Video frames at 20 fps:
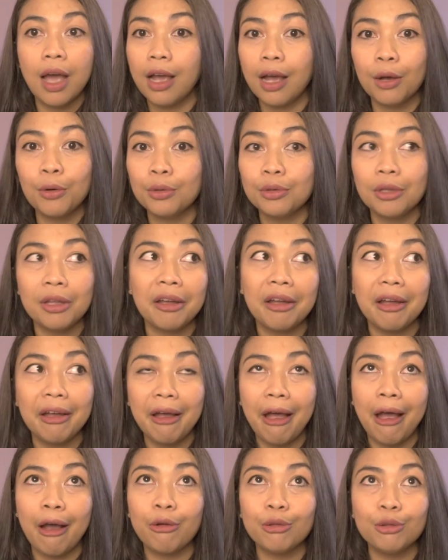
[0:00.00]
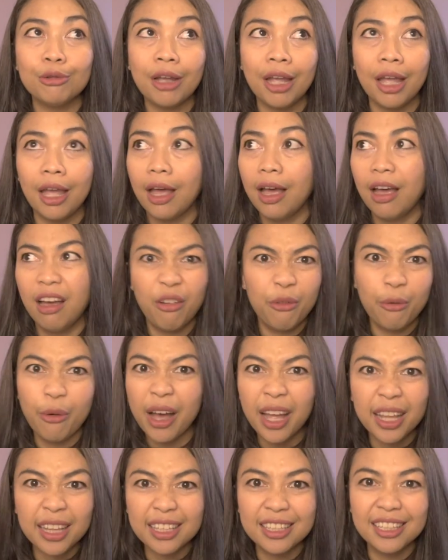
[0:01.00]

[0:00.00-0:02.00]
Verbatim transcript: aku tuh aku tuh kayak what